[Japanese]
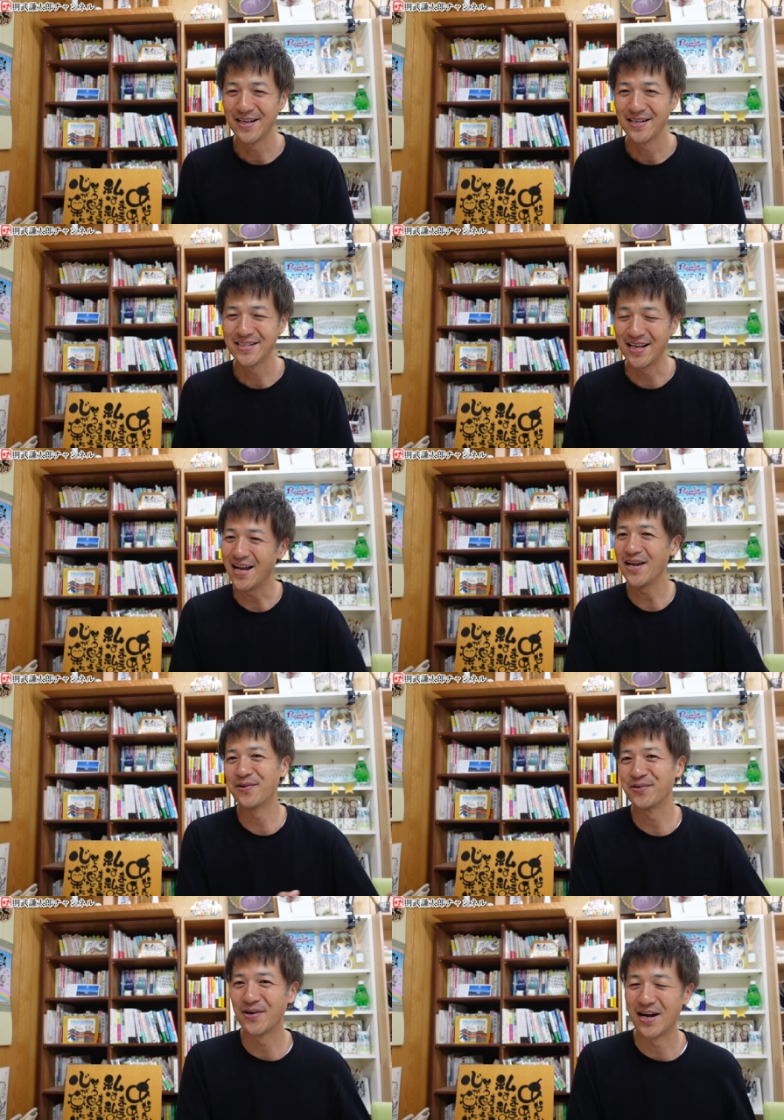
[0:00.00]
世界
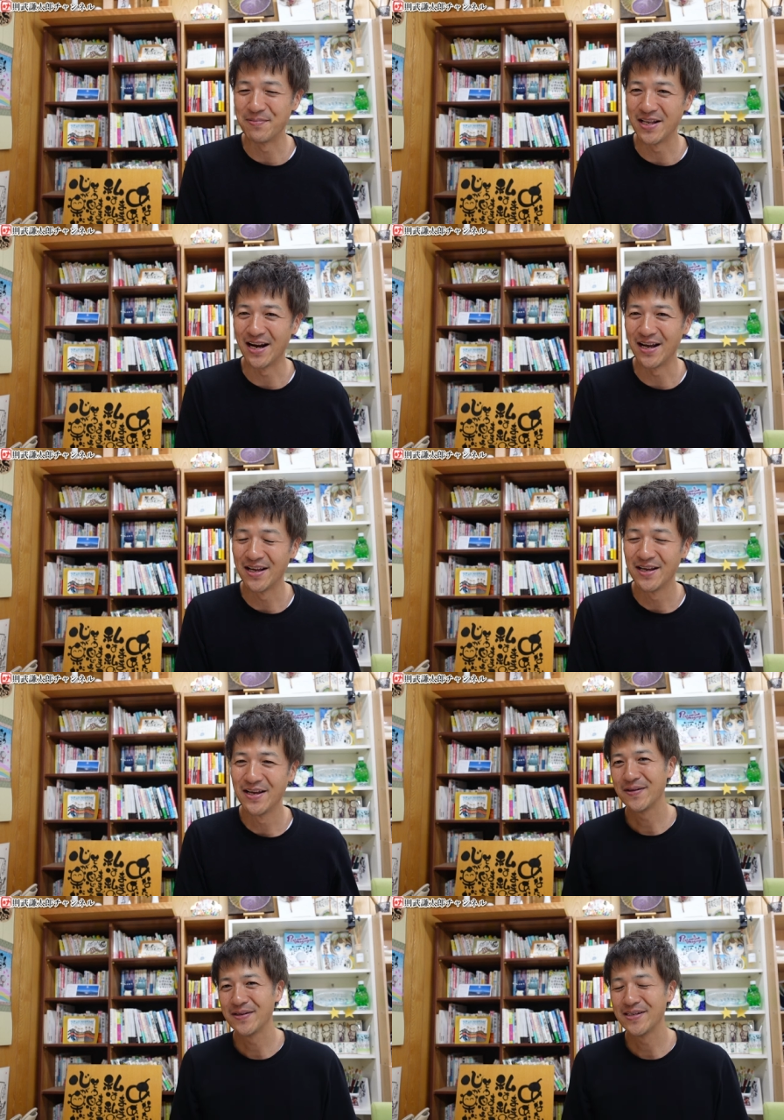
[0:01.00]
の人から見たら
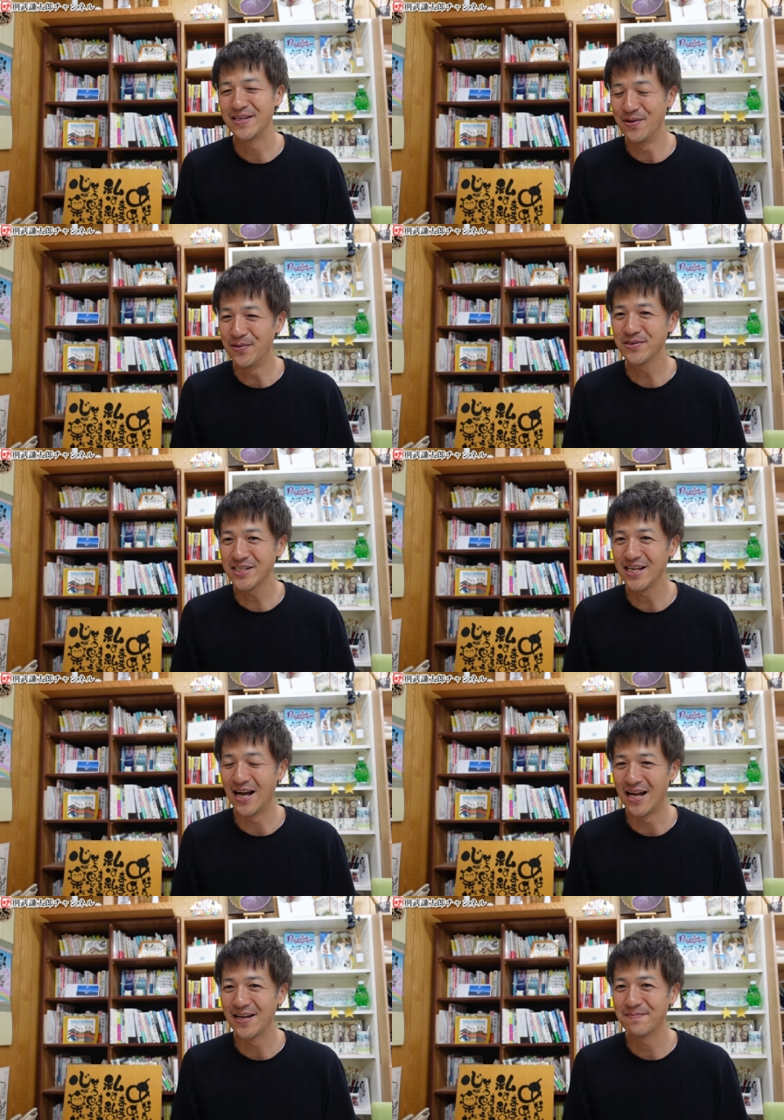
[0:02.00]
日本人
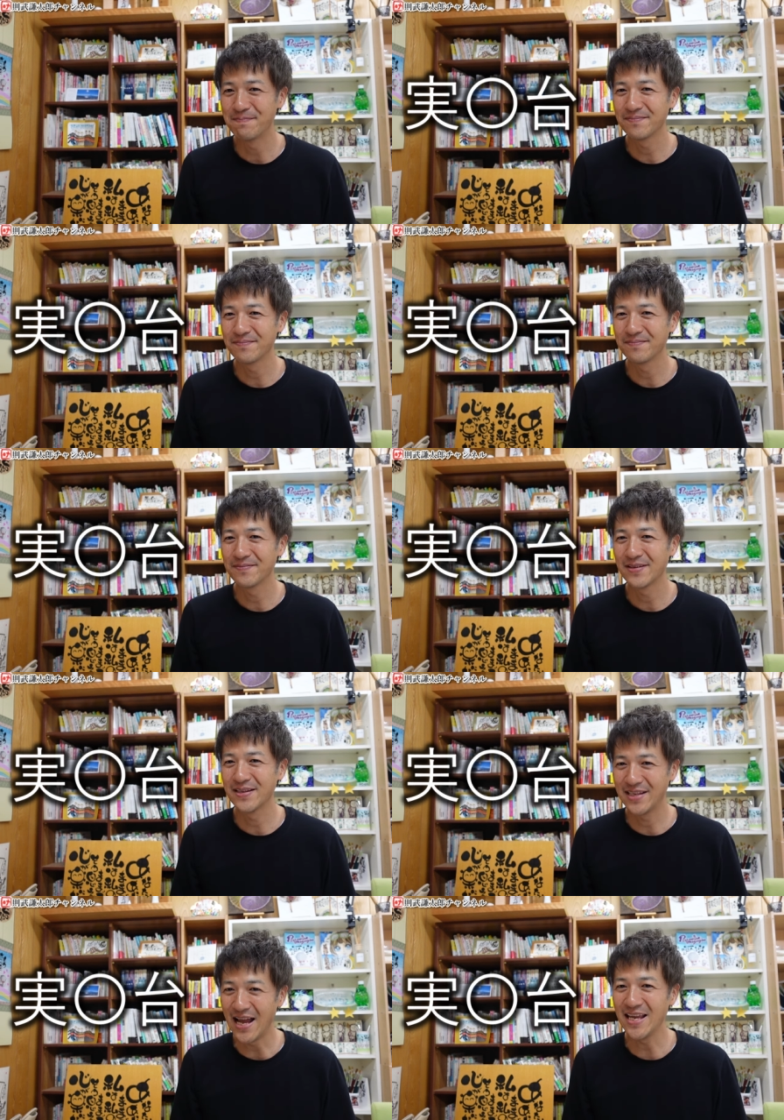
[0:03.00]
が
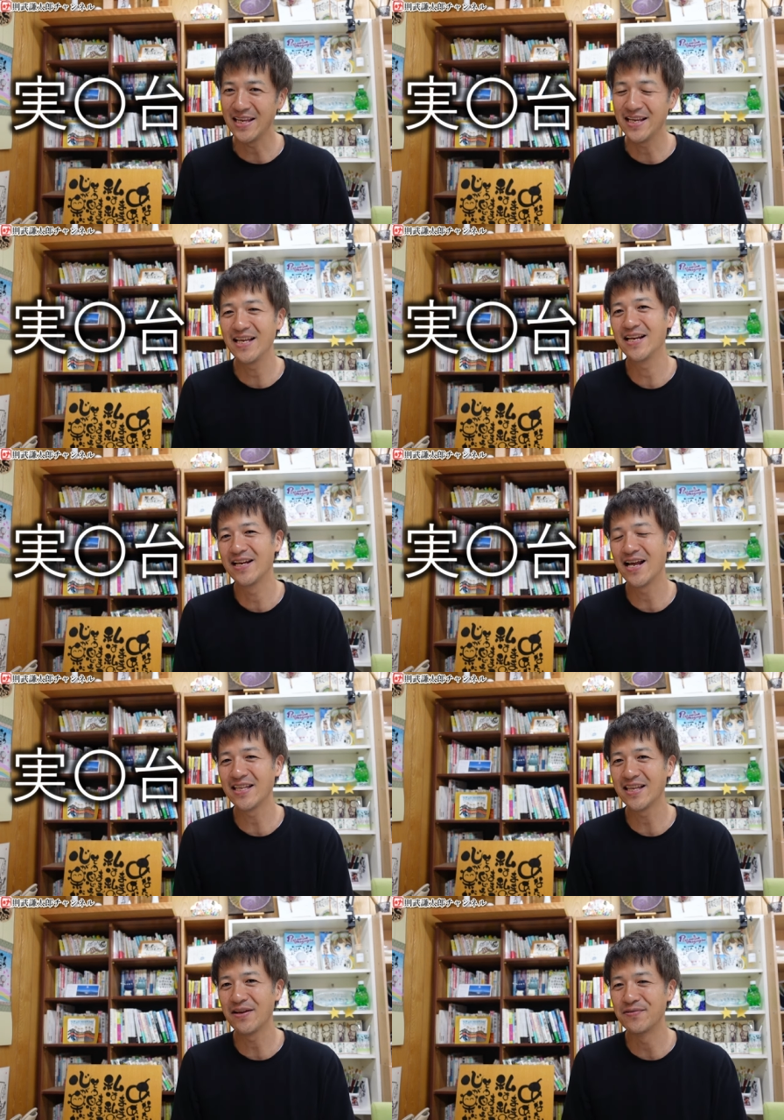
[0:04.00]
大に
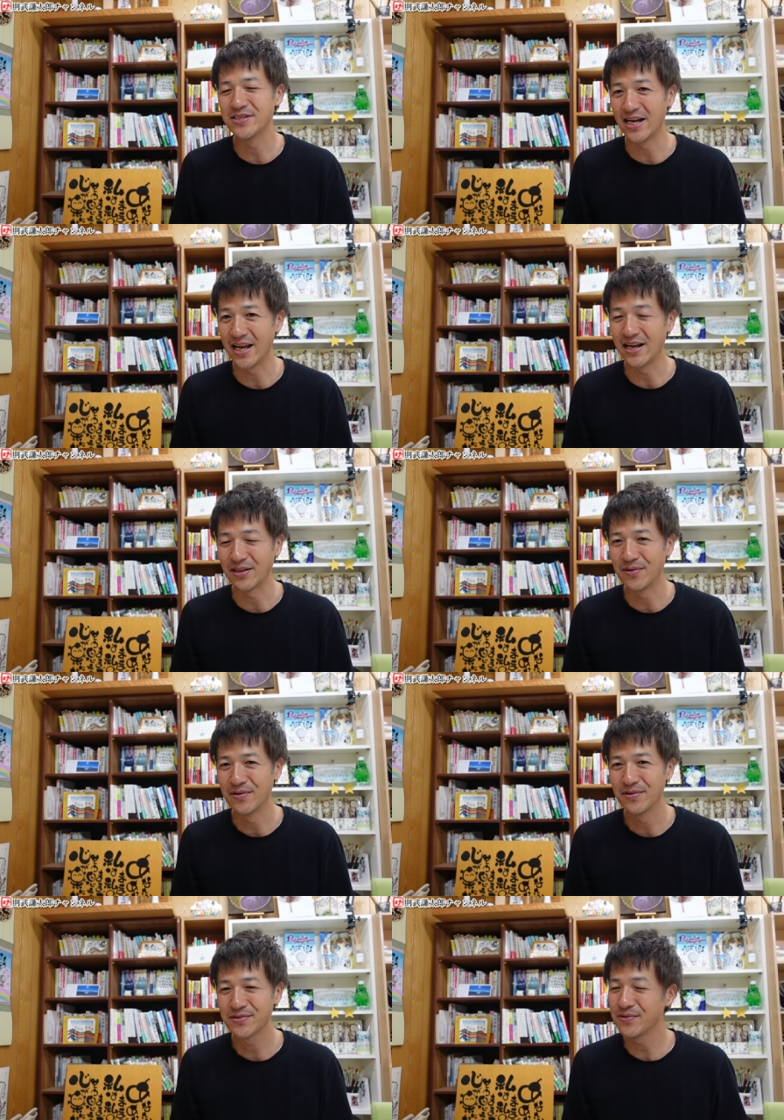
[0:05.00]
なってるんじゃないかと、
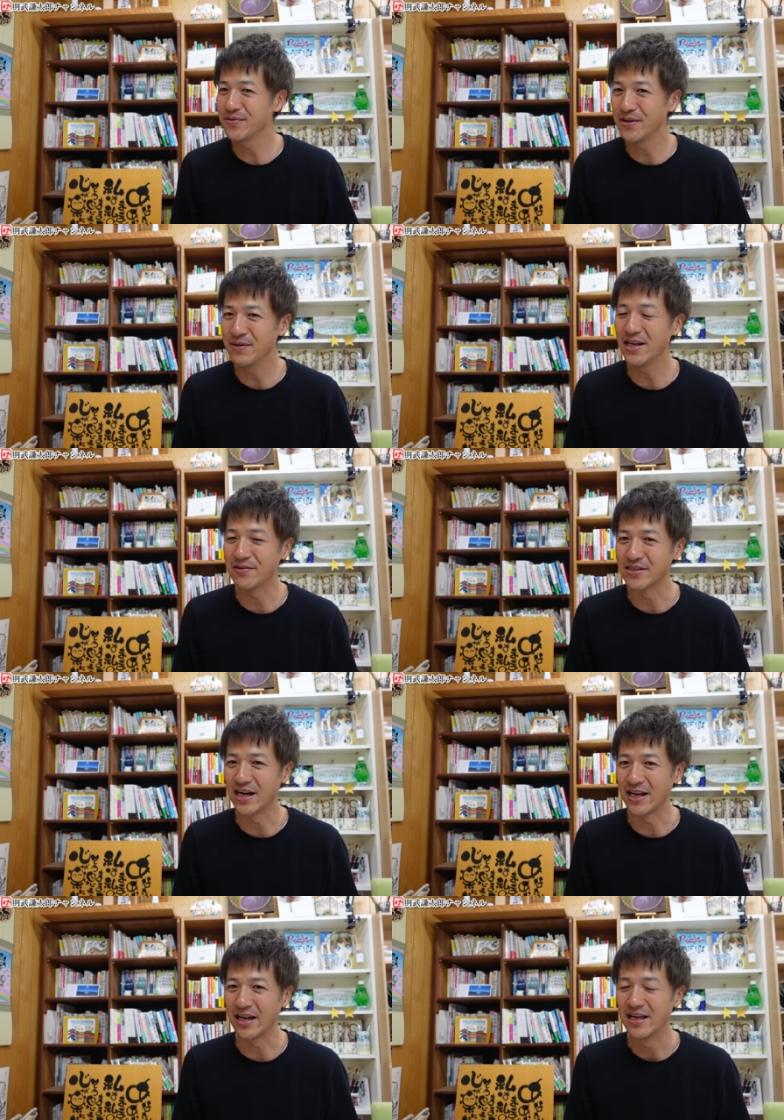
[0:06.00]
そういうふうに見てるんじゃ
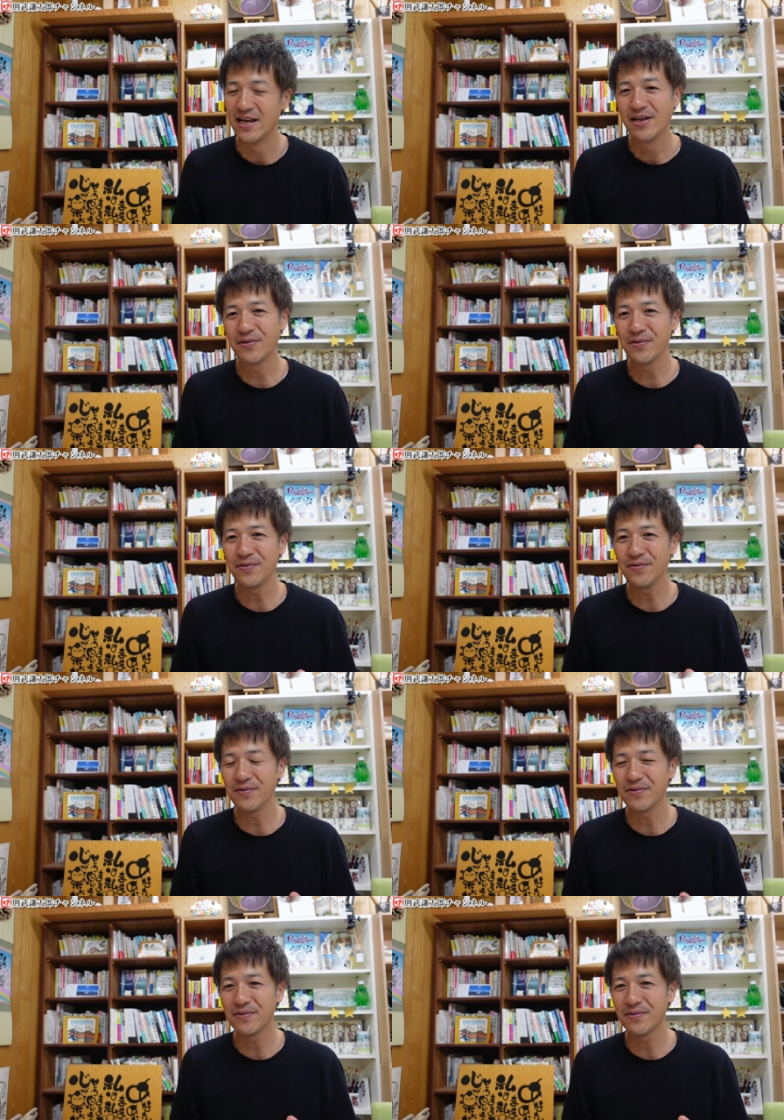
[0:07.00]
ないかと
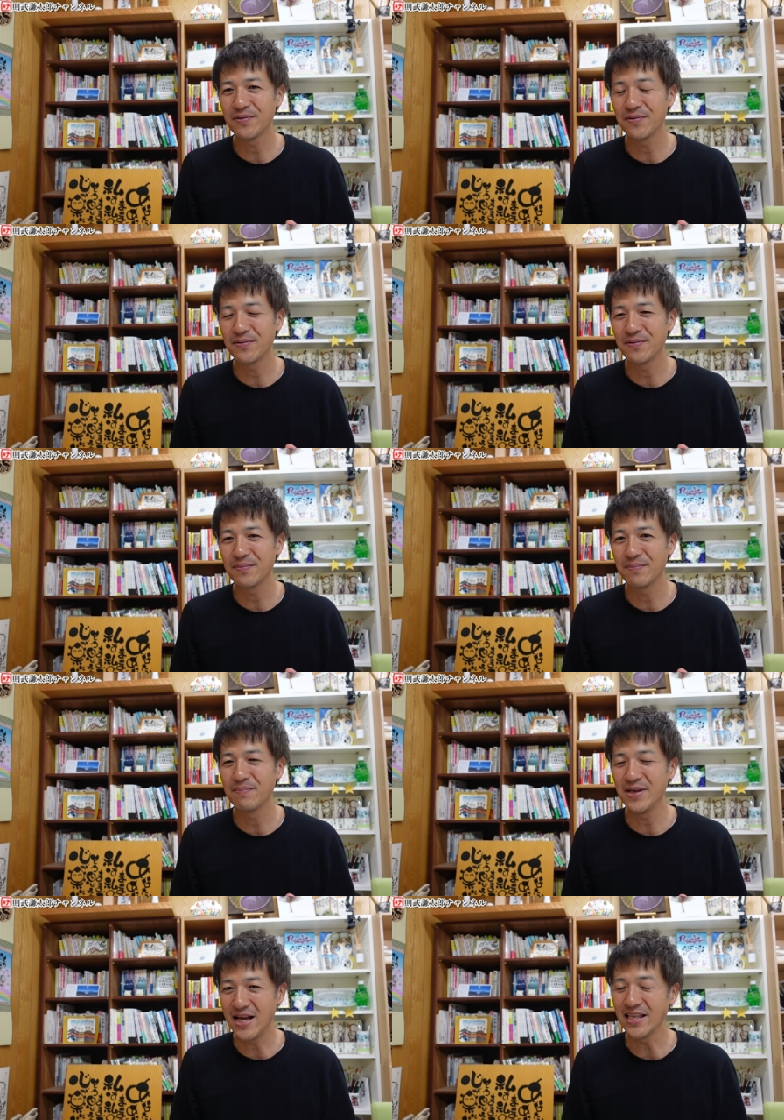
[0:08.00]
いう
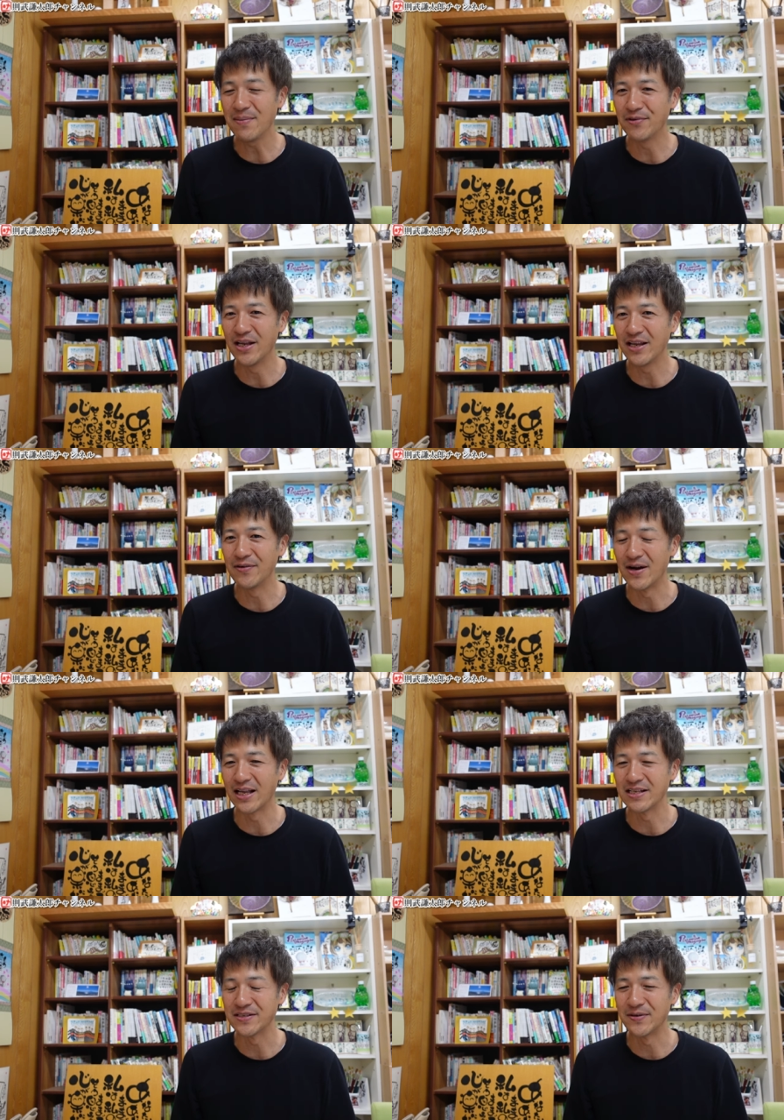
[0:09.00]
見方もできるわ
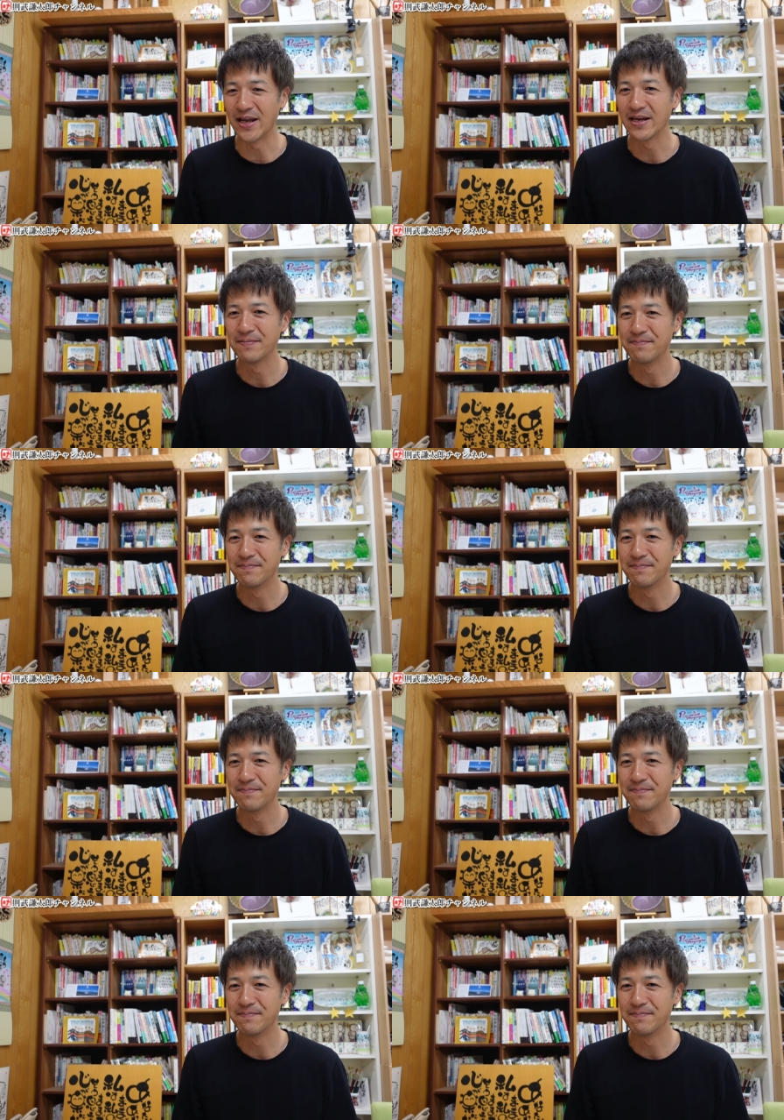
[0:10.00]
けですよね。